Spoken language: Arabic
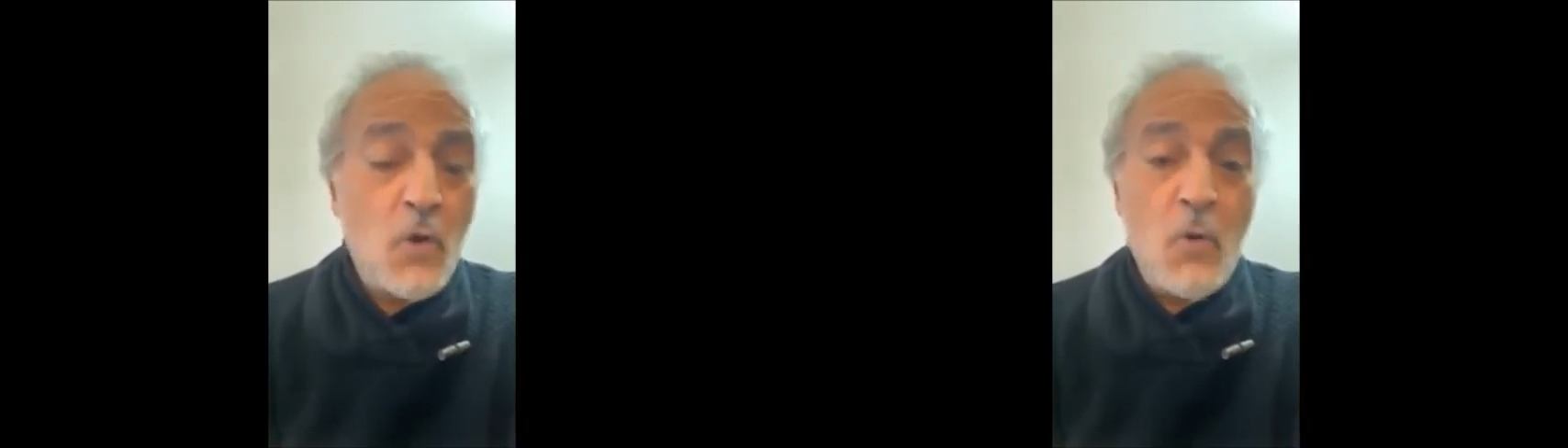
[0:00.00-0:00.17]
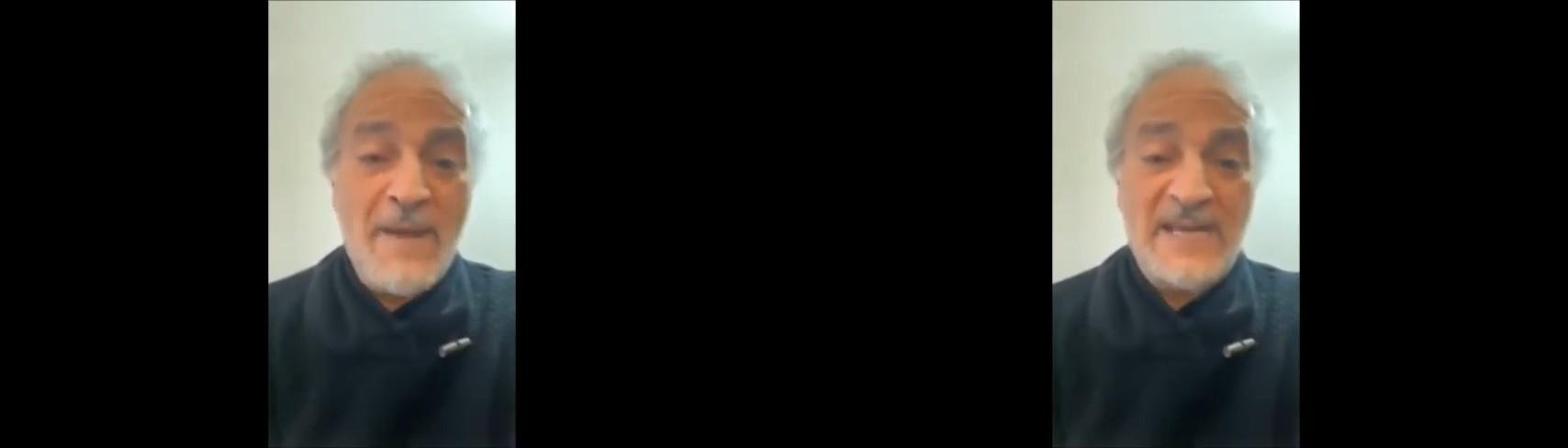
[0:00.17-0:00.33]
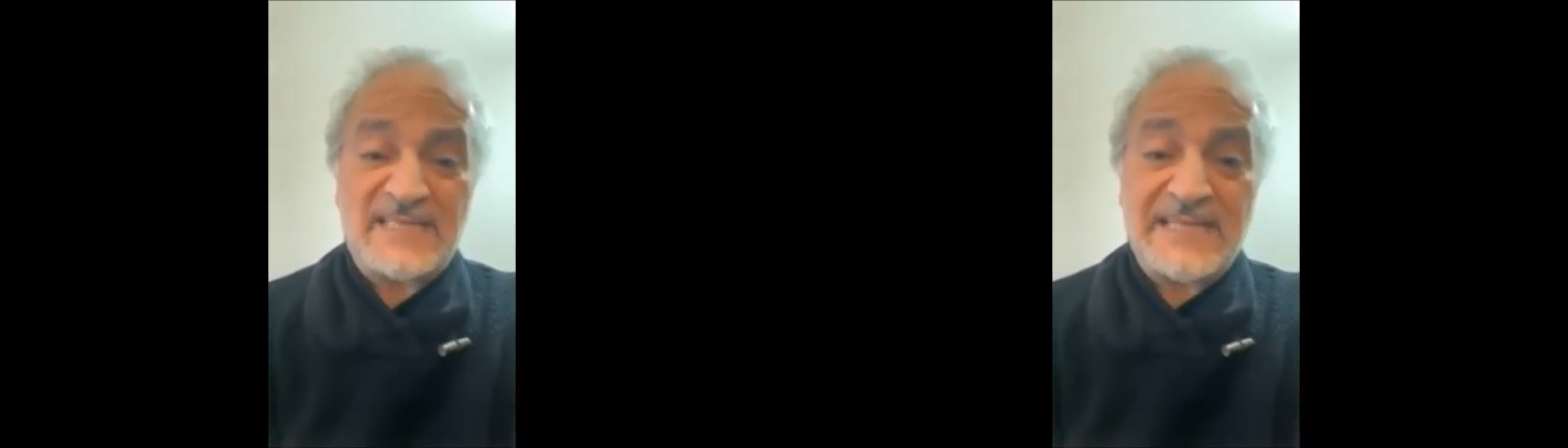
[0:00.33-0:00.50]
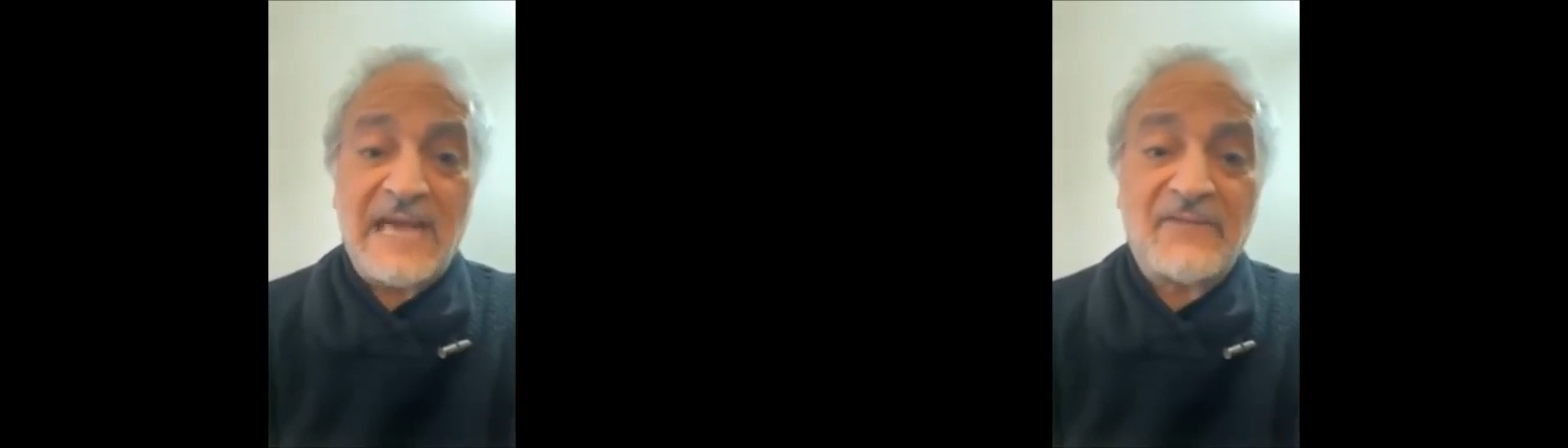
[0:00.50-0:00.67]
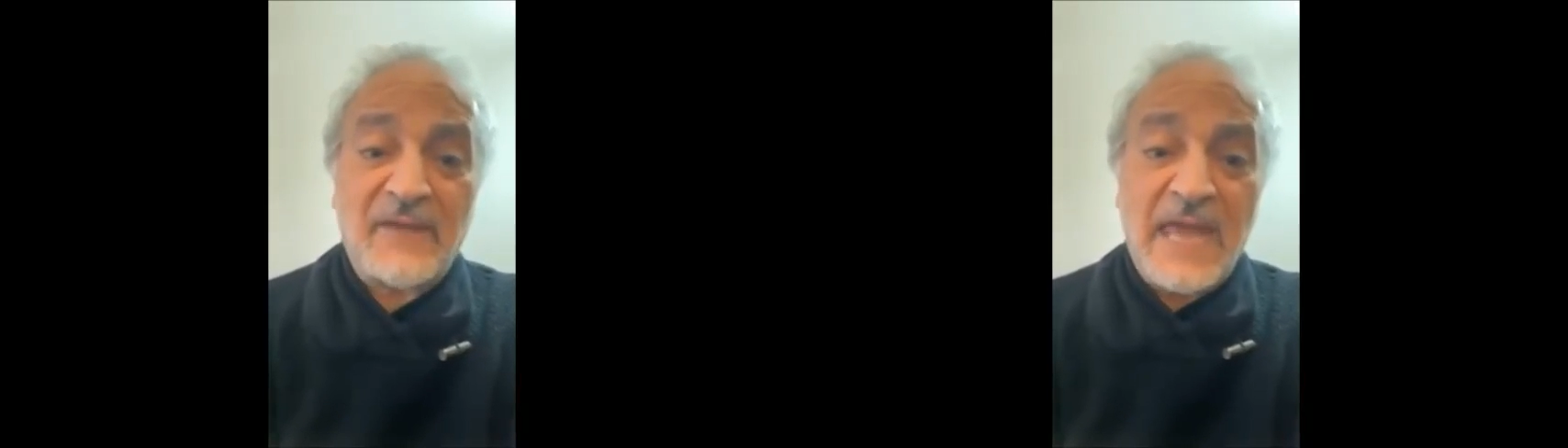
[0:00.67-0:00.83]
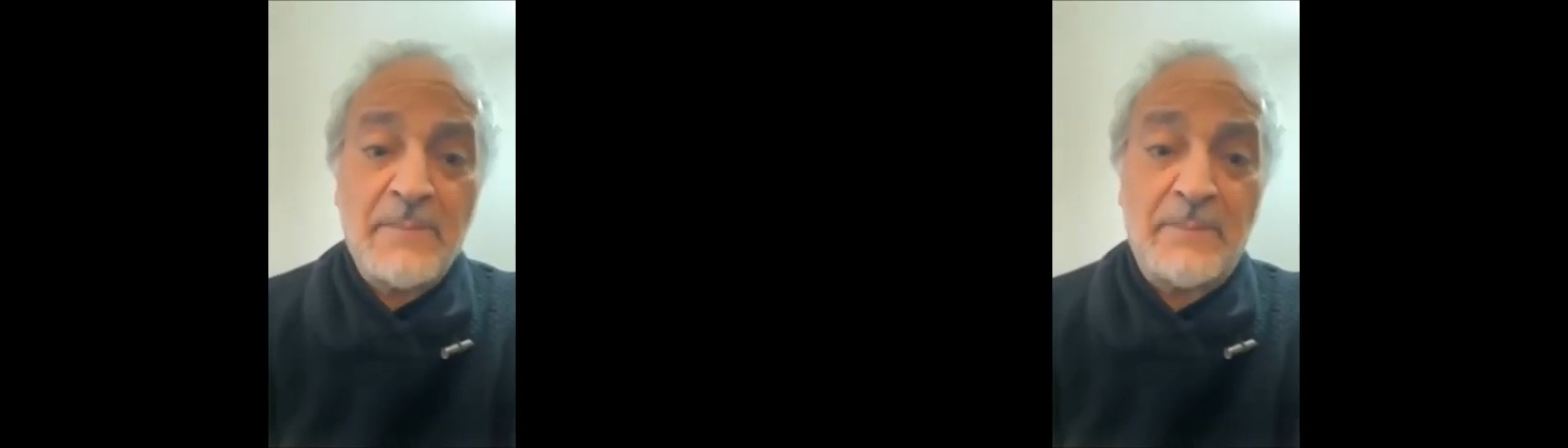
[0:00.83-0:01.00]
وما
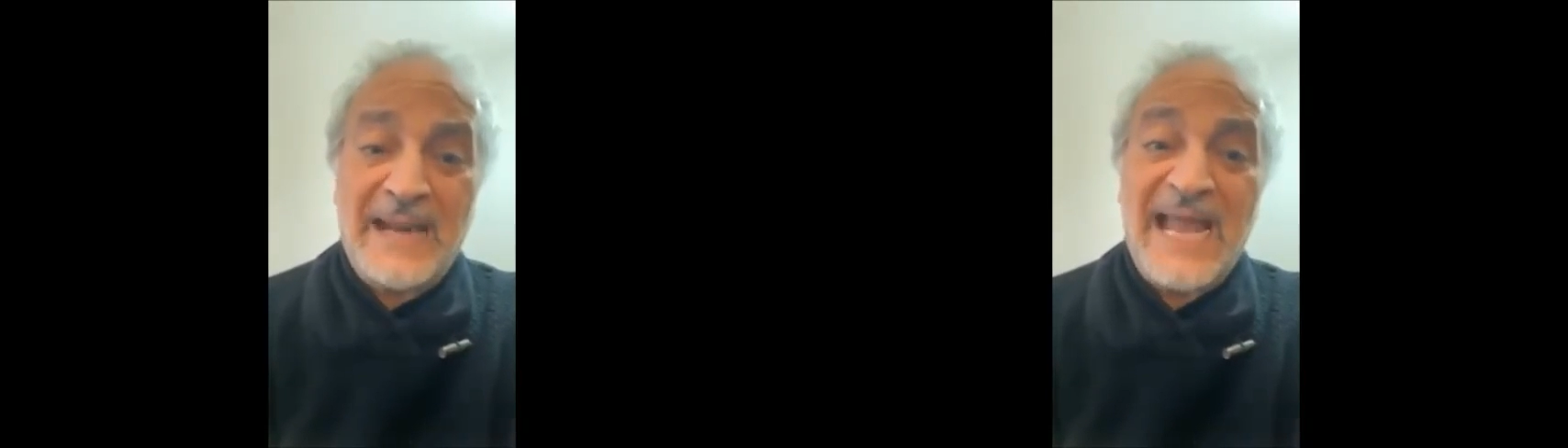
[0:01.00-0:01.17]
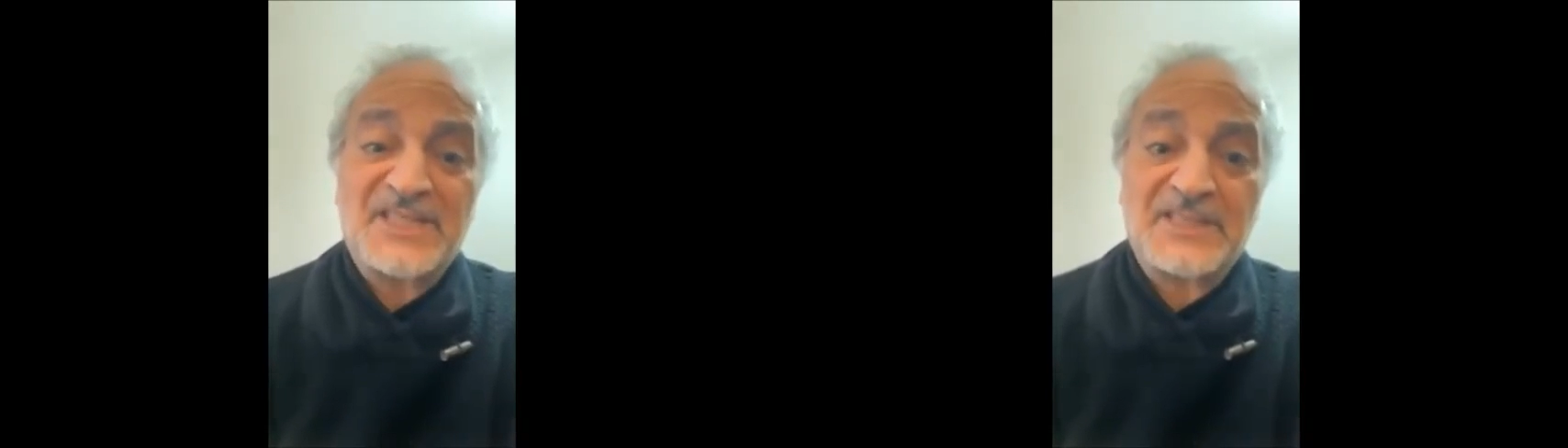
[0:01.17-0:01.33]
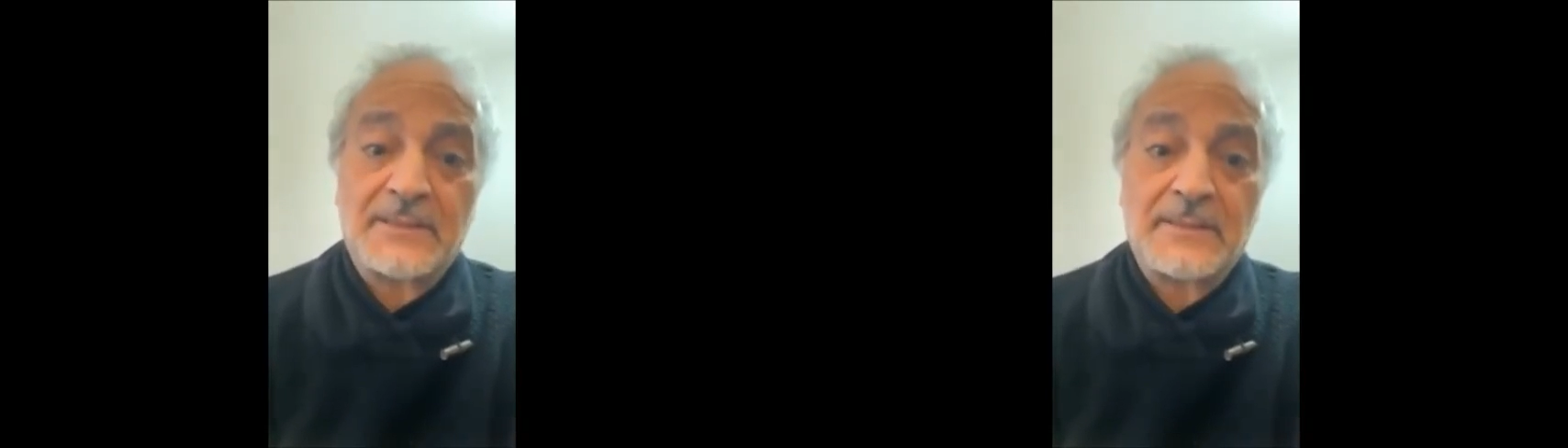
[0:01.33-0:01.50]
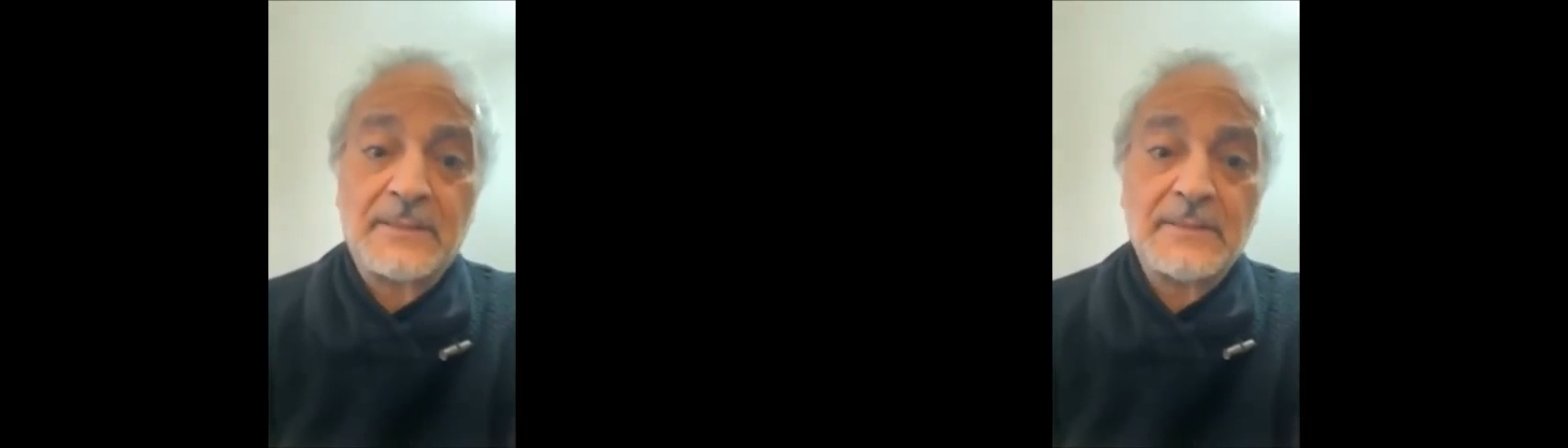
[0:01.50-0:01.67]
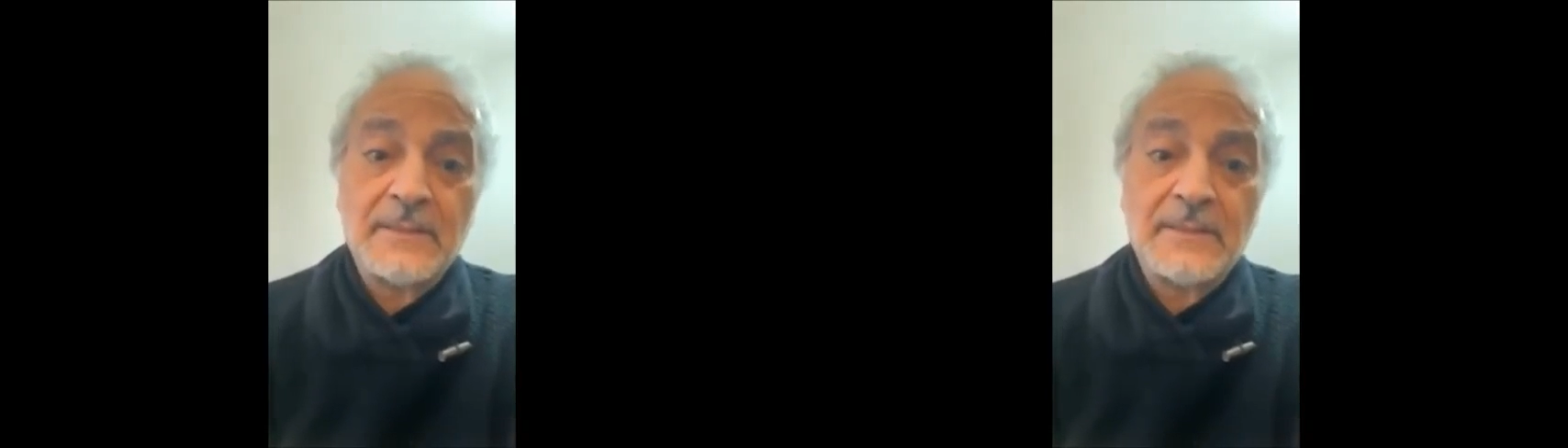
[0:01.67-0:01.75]
نستعرف كان براشد